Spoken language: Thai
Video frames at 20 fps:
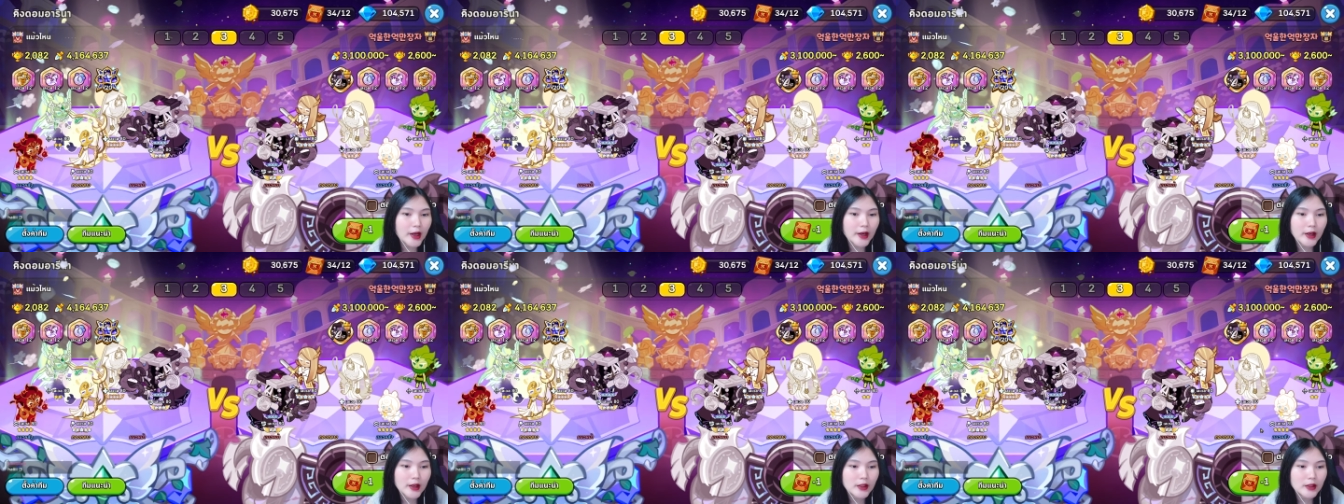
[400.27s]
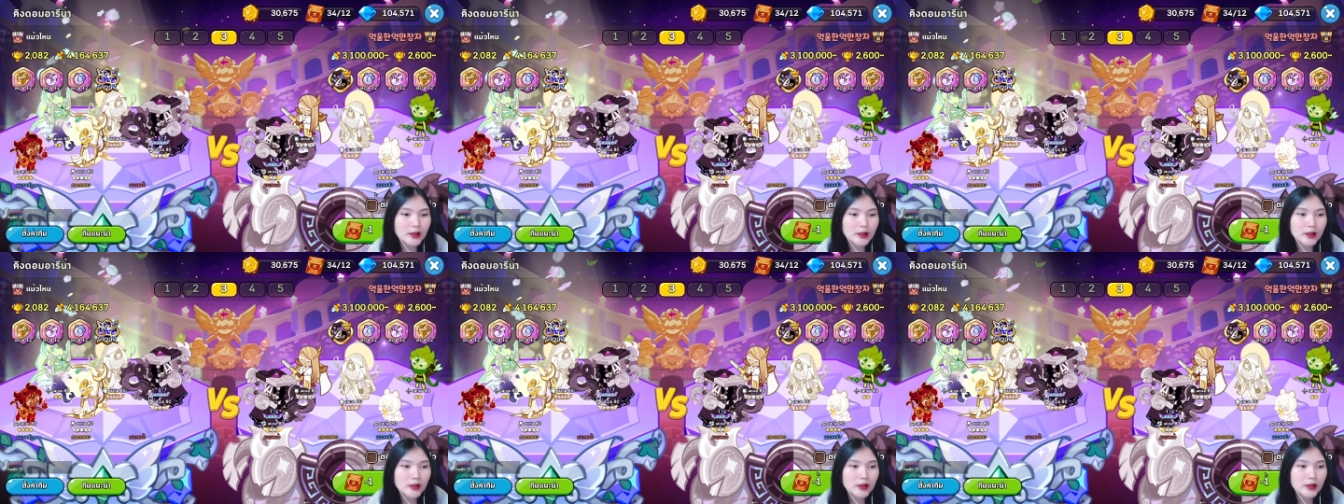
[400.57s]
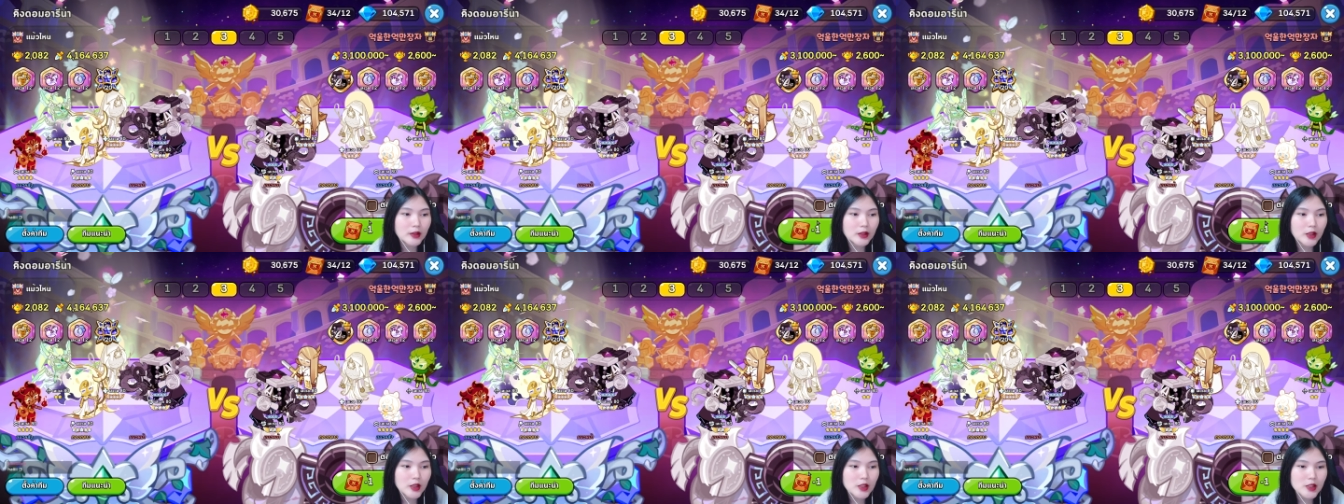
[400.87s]
เนี่ยคือ
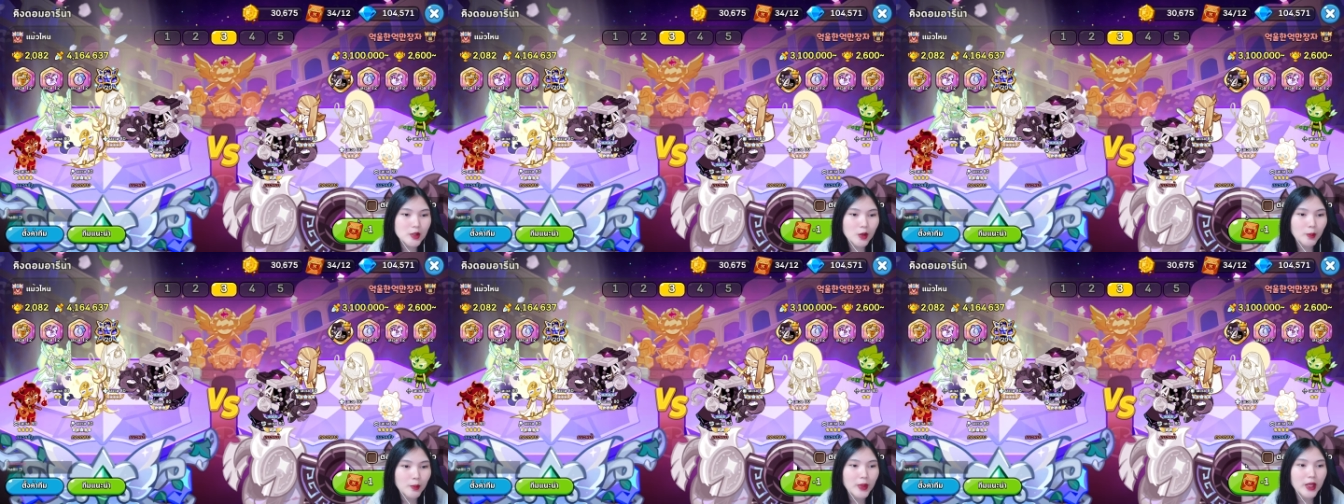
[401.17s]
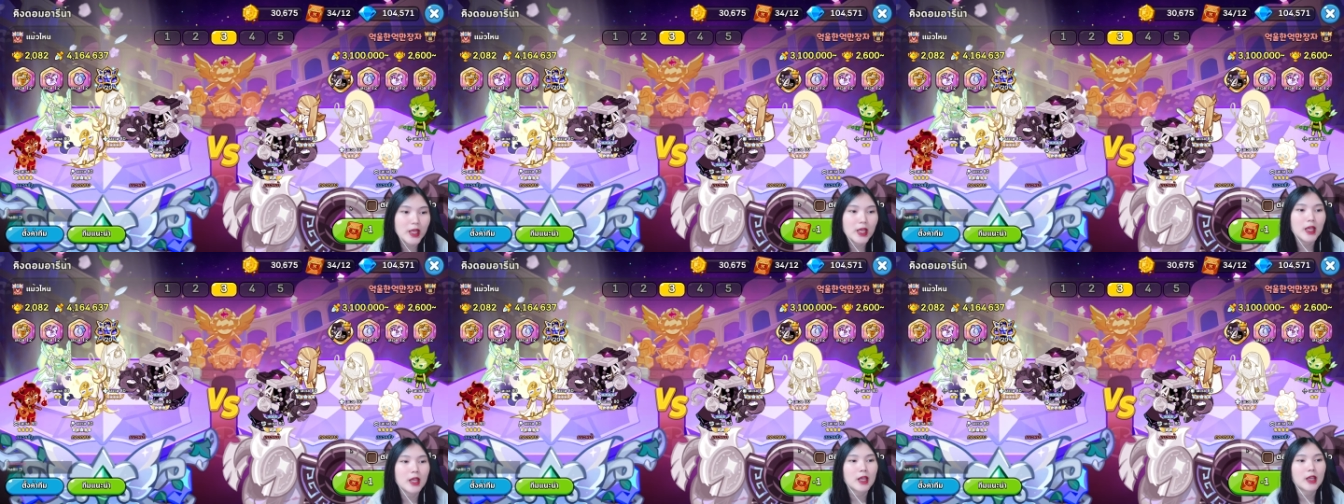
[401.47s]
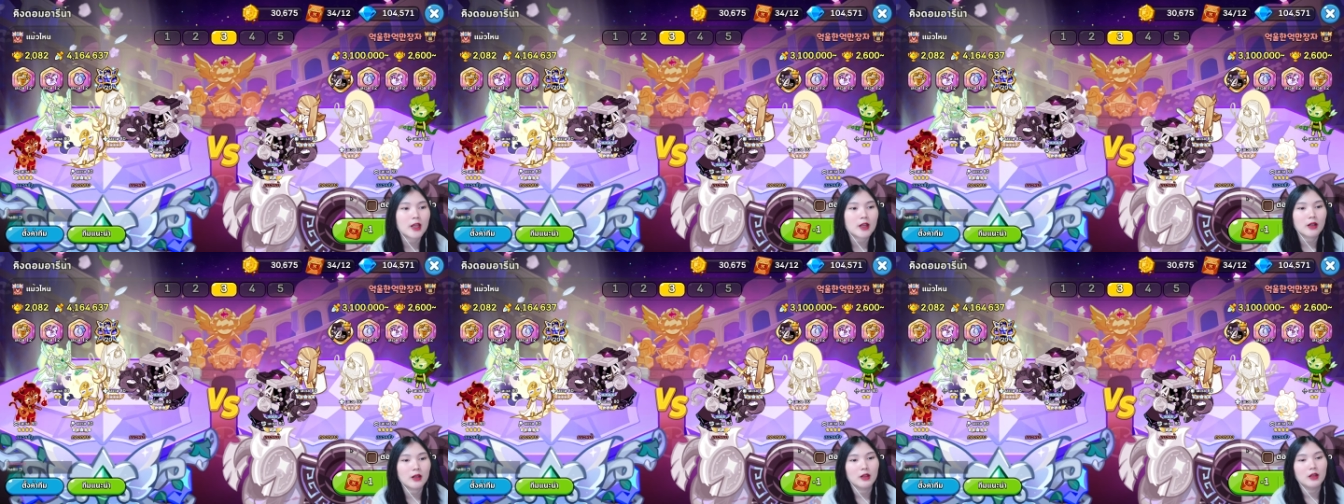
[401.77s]
ก็จบเฮ
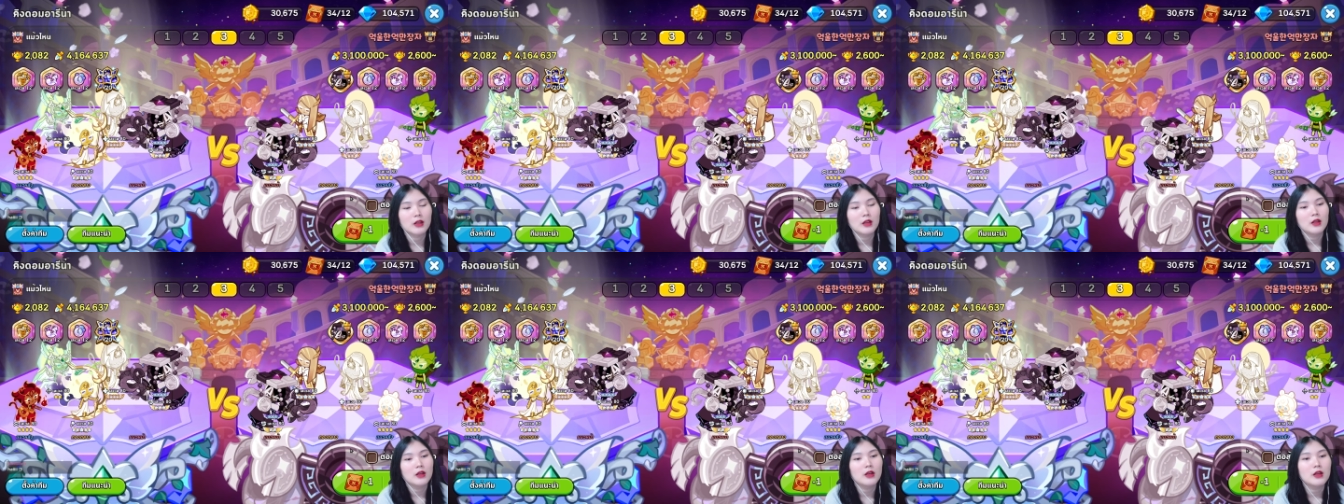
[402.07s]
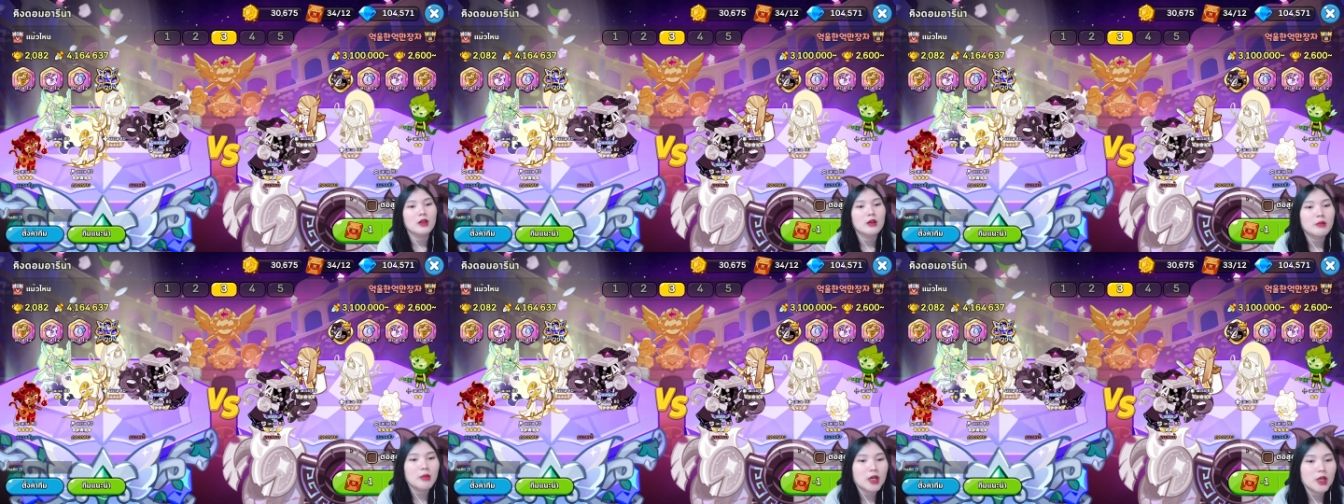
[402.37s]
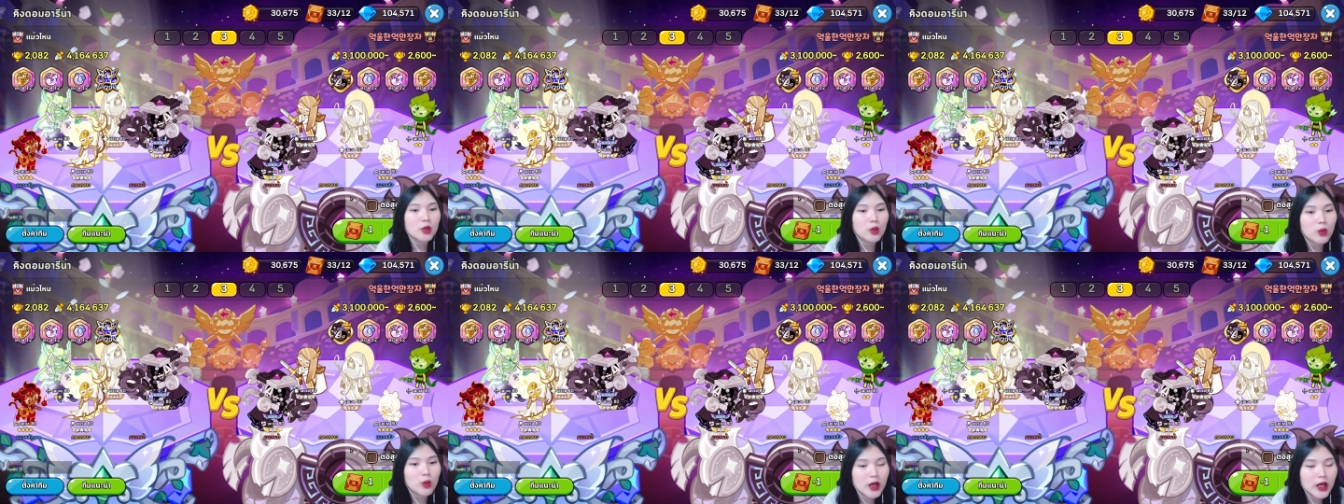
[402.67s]
มาดู